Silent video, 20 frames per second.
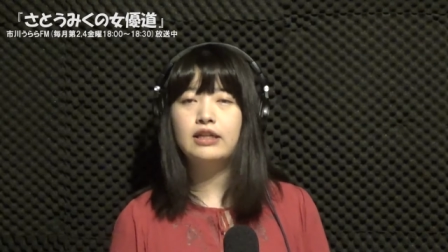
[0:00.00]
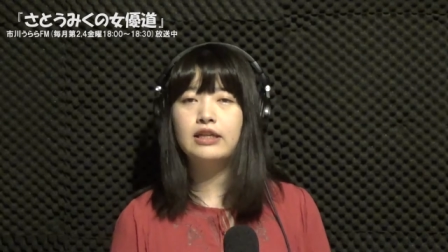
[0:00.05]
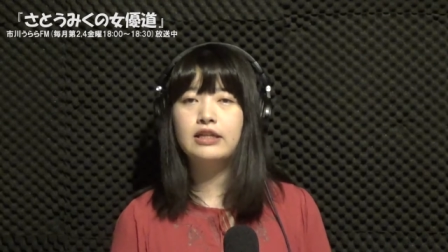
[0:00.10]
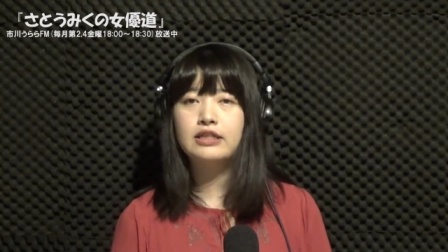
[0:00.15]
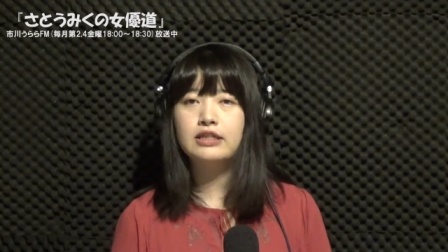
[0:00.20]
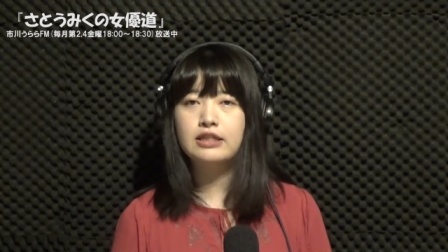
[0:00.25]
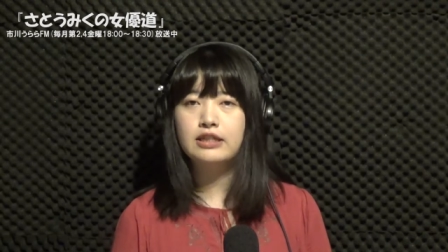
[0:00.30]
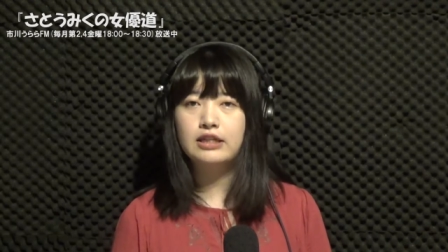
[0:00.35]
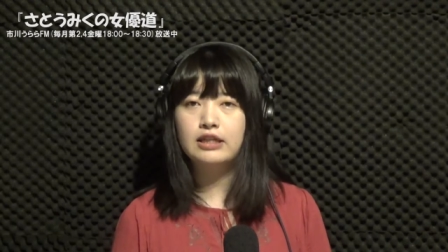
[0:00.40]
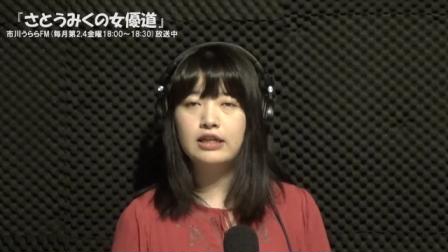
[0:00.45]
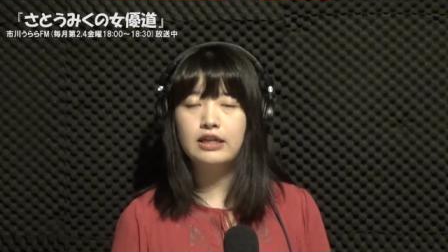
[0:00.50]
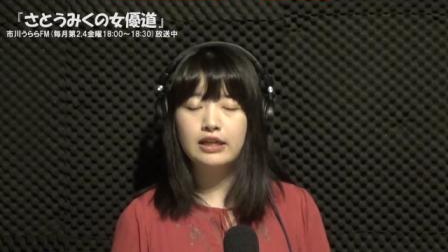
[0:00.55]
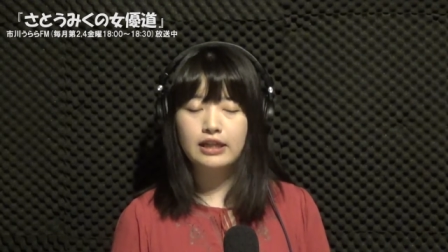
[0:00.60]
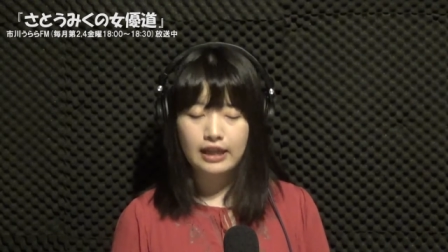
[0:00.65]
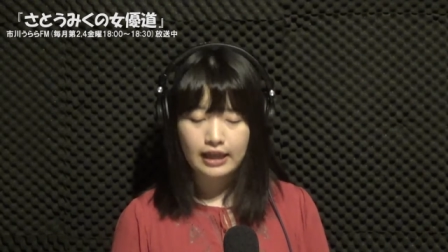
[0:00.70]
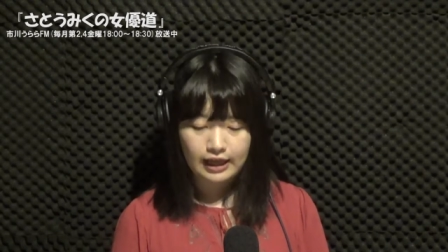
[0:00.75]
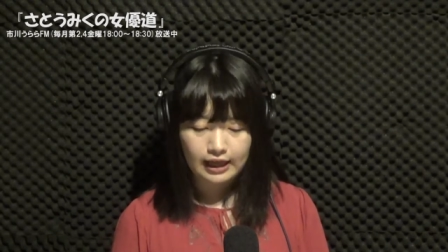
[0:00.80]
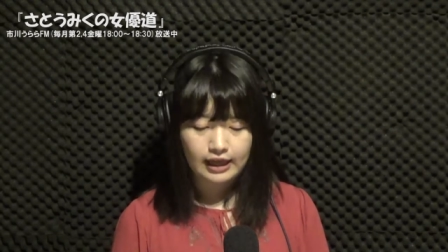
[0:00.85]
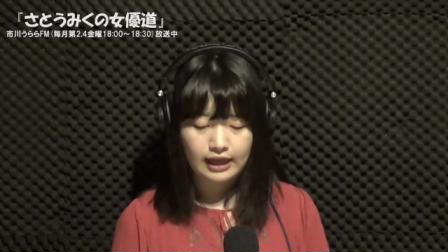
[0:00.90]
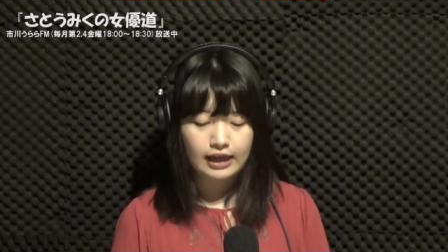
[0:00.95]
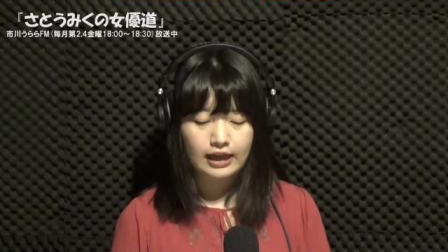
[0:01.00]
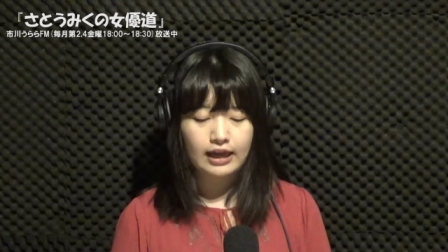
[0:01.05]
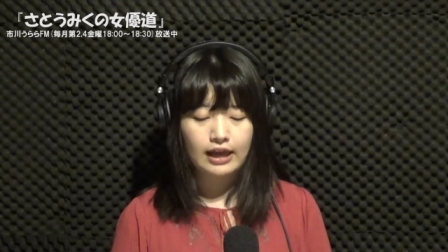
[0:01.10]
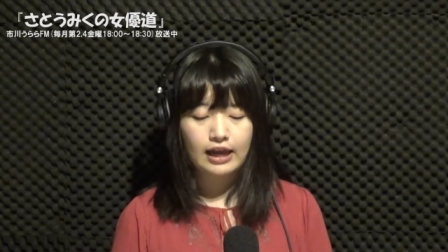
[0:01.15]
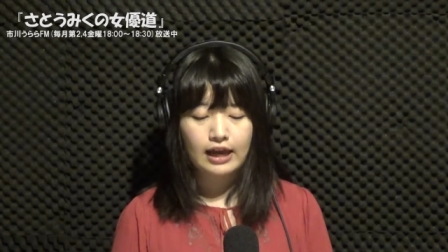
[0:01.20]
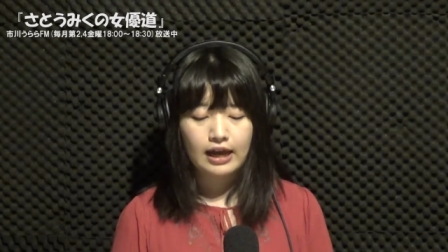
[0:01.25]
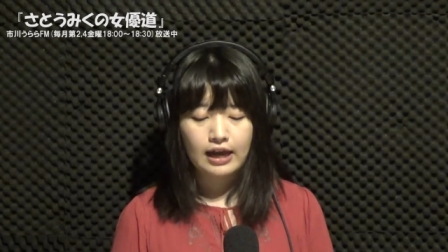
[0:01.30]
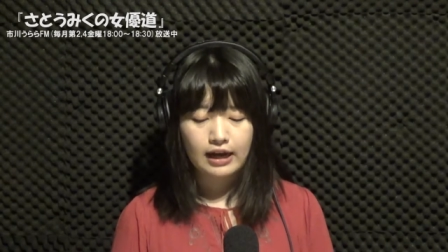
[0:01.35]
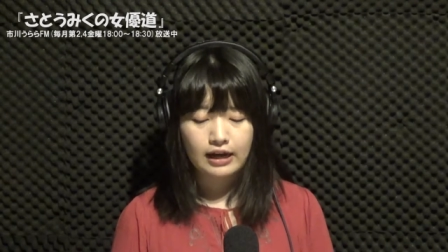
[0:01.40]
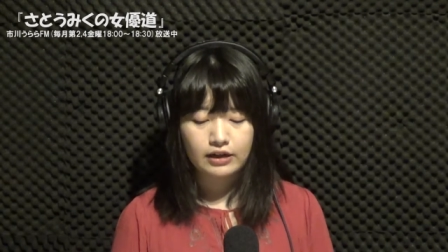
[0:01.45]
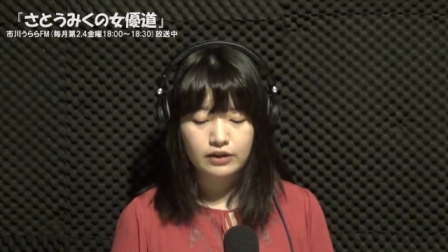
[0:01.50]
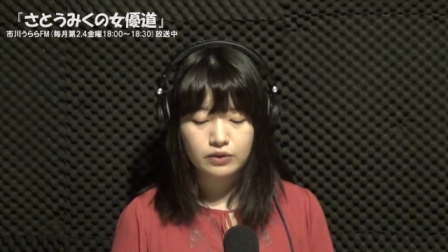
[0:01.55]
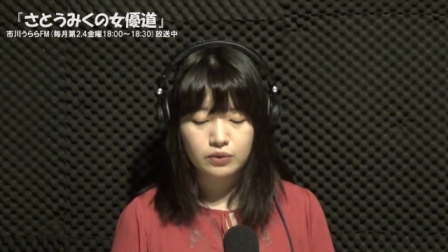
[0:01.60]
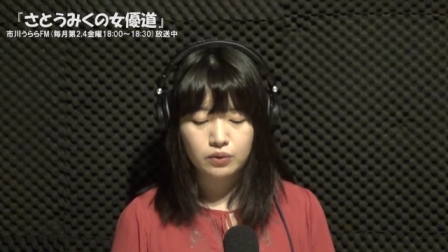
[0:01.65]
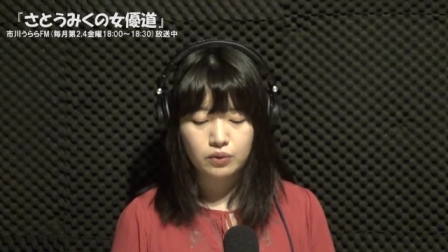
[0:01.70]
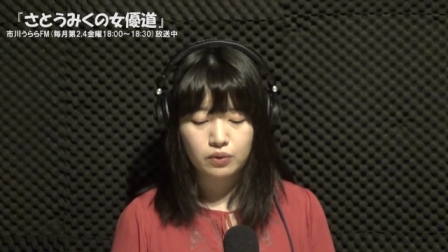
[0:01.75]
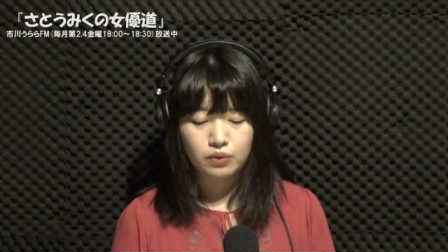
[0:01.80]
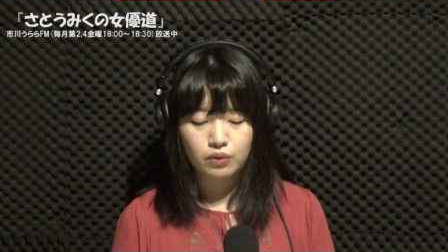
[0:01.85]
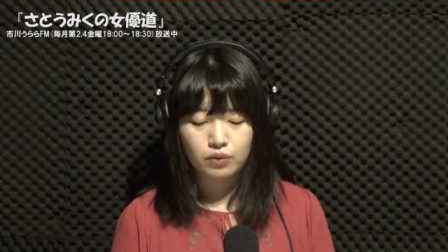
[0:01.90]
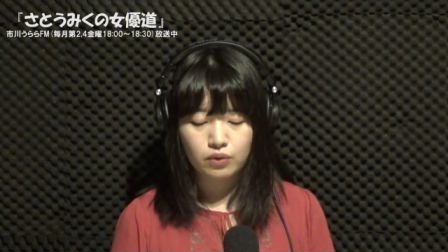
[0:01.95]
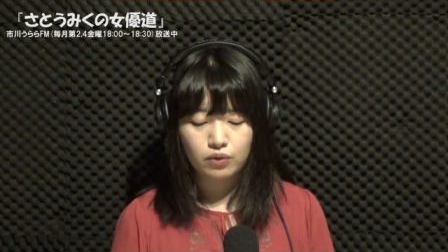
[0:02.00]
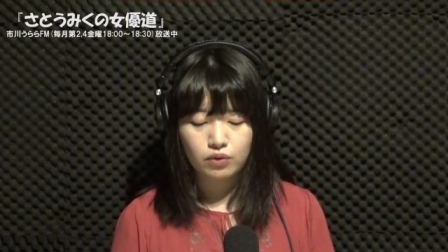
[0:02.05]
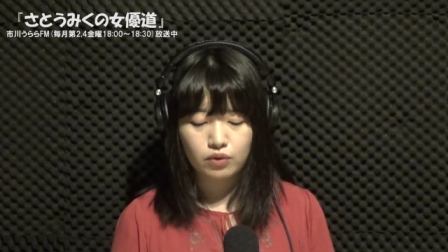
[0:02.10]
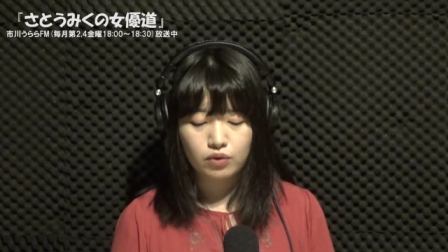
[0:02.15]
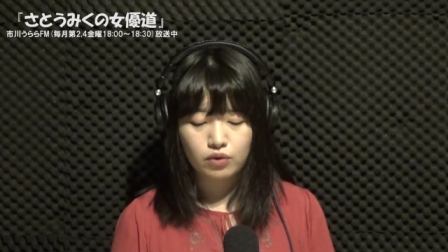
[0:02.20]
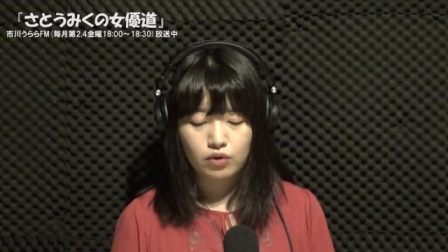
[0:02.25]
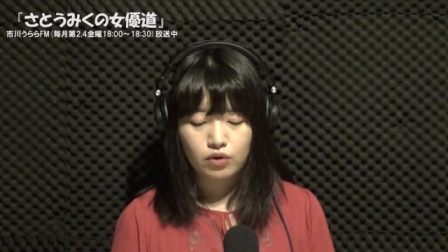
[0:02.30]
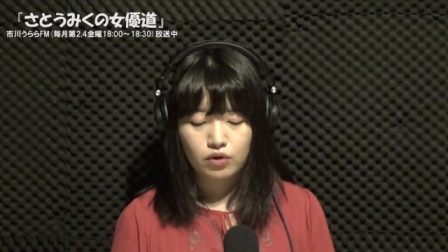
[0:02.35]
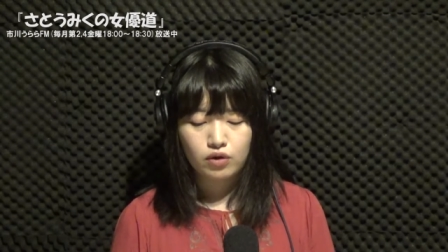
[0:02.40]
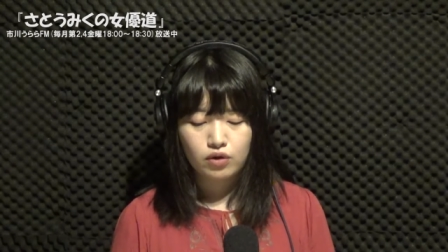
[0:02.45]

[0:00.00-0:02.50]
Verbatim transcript: 日であの